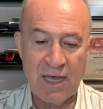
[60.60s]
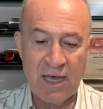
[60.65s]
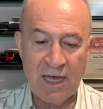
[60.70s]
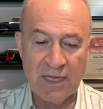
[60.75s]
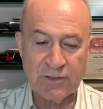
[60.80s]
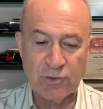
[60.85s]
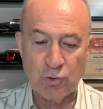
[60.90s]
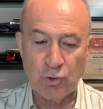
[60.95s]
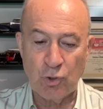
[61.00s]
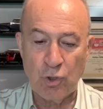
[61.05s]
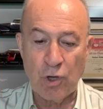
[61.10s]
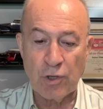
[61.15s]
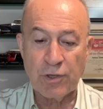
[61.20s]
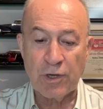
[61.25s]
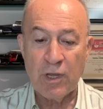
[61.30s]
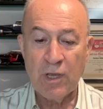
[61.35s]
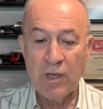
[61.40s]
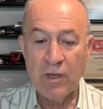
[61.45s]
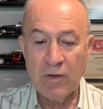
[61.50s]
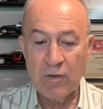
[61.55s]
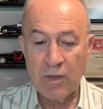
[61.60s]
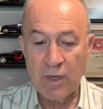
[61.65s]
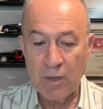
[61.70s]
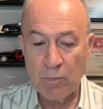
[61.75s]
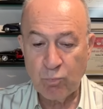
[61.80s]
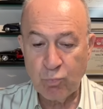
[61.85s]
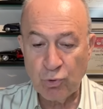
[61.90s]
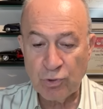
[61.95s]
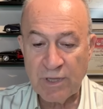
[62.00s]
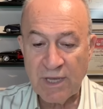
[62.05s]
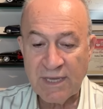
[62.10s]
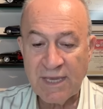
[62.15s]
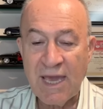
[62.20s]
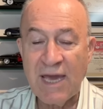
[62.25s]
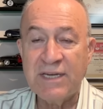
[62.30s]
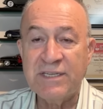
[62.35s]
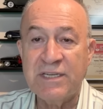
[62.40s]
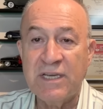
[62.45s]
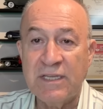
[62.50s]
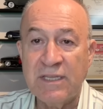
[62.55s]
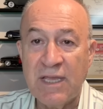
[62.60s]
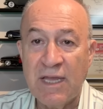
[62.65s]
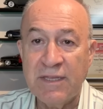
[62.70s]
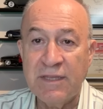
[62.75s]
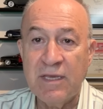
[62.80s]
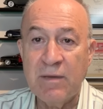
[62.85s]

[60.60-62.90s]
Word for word: atıyor. E, bu da gerçekten